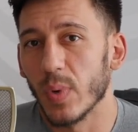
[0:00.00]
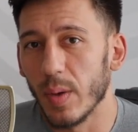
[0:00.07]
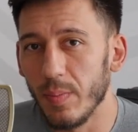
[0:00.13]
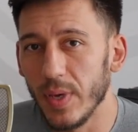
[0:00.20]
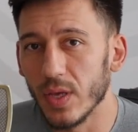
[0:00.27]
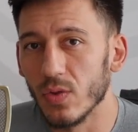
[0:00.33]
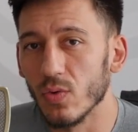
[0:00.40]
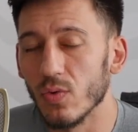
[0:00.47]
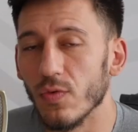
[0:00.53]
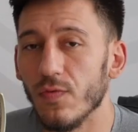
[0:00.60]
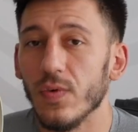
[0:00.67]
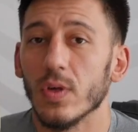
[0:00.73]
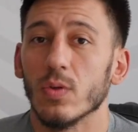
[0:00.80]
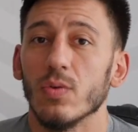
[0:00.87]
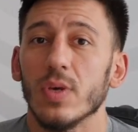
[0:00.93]
победу
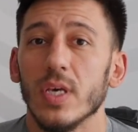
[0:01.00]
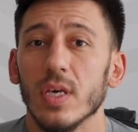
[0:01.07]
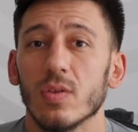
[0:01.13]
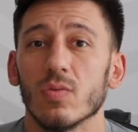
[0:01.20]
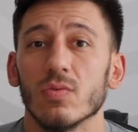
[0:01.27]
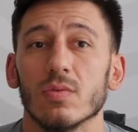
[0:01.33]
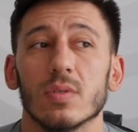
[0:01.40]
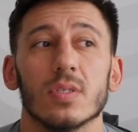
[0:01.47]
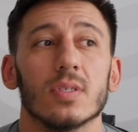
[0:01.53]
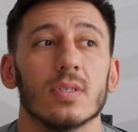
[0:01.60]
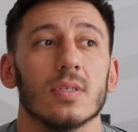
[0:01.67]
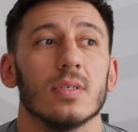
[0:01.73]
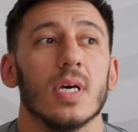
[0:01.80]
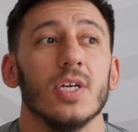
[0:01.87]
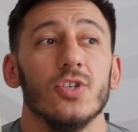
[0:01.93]
Филу Хиту
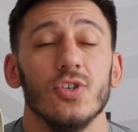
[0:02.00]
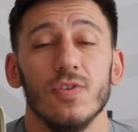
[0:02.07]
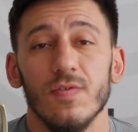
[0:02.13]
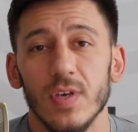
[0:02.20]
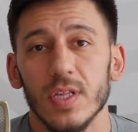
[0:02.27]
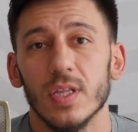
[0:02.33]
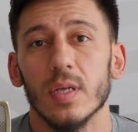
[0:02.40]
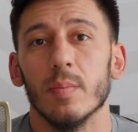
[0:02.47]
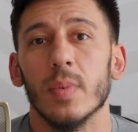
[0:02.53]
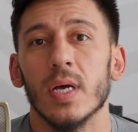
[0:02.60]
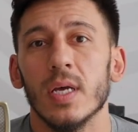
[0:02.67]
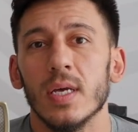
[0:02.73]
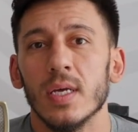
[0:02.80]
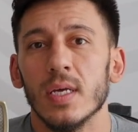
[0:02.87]
с очевидным